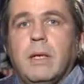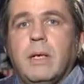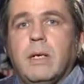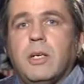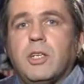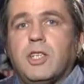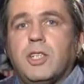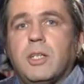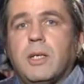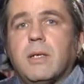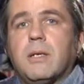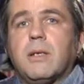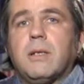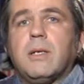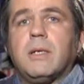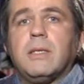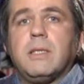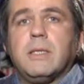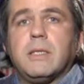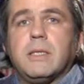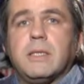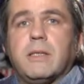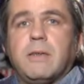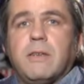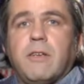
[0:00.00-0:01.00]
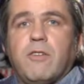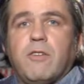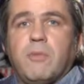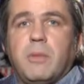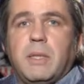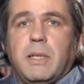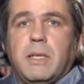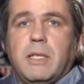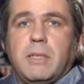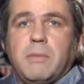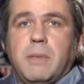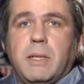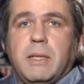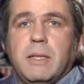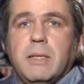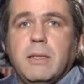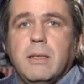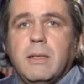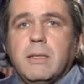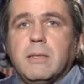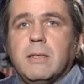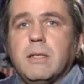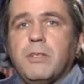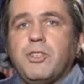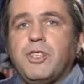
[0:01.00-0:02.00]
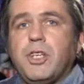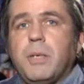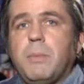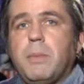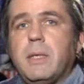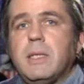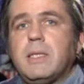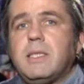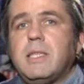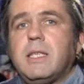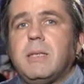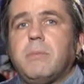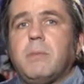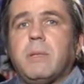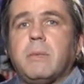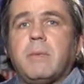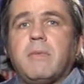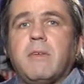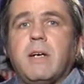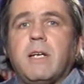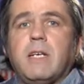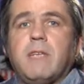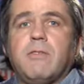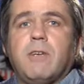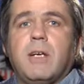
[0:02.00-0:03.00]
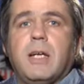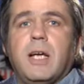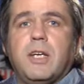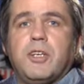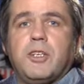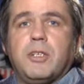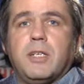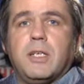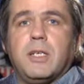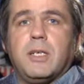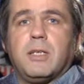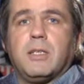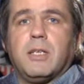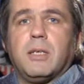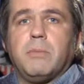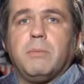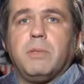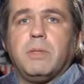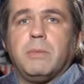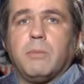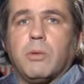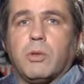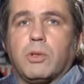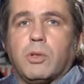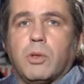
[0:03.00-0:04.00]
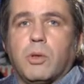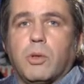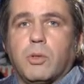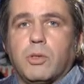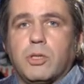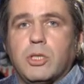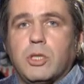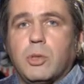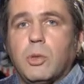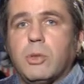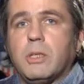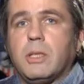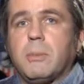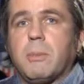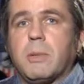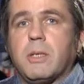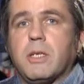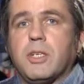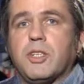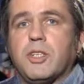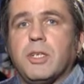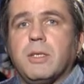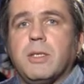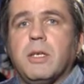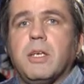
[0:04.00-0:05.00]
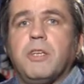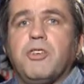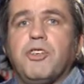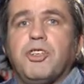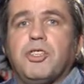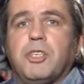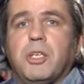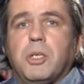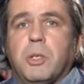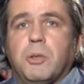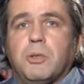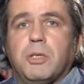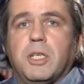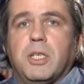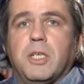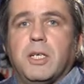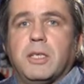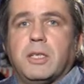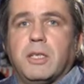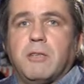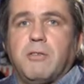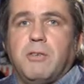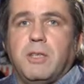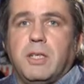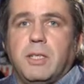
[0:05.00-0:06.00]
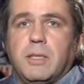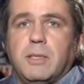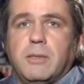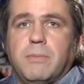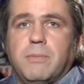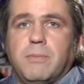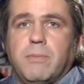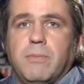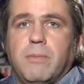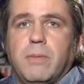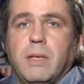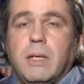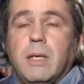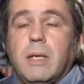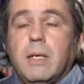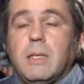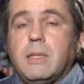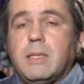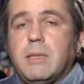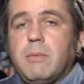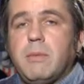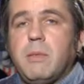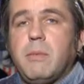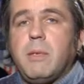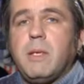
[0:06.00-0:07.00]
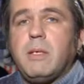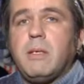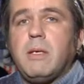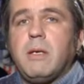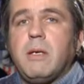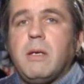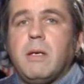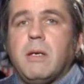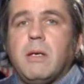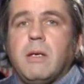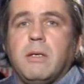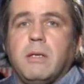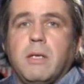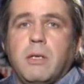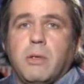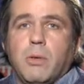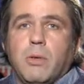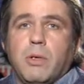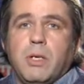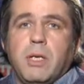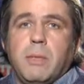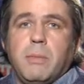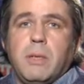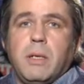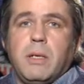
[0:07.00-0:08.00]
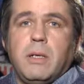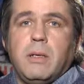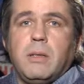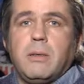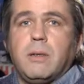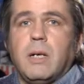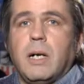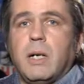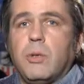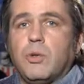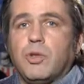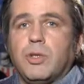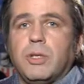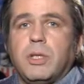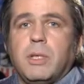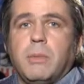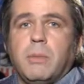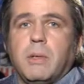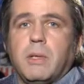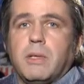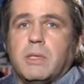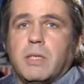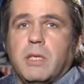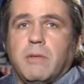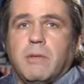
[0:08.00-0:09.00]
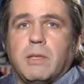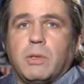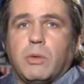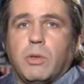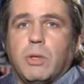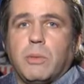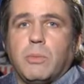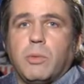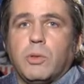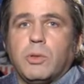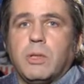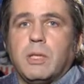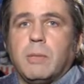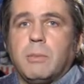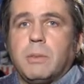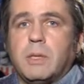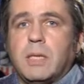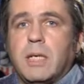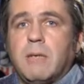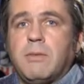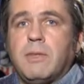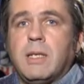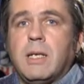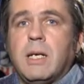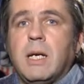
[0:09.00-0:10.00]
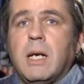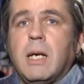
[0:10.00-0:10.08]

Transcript: Шер – единственная в мире исполнительница, чьи песни пребывали в горячей десятке Billboard Hot 100 на протяжении четырех десятков лет. Тем не менее, ее имя, а уж имя Сальваторе Бона и подавно,